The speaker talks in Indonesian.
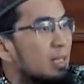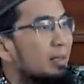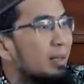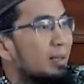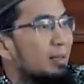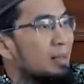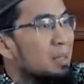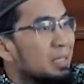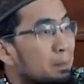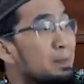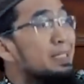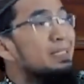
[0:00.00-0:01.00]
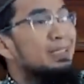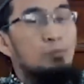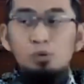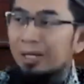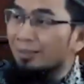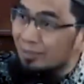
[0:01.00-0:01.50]
salah. Tapi kita
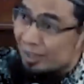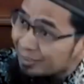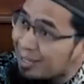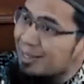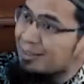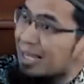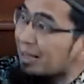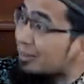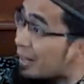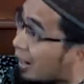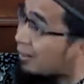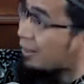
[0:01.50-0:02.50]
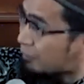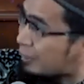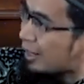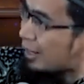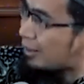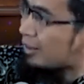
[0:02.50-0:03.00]
bukan setan yang tidak kenal
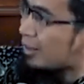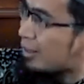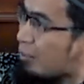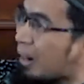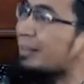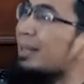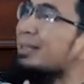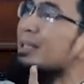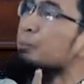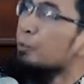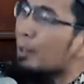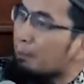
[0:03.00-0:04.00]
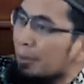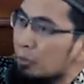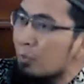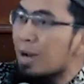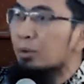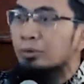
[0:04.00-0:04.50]
benar. Makanya kita punya
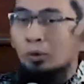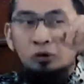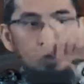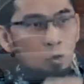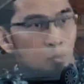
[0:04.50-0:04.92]
peluang untuk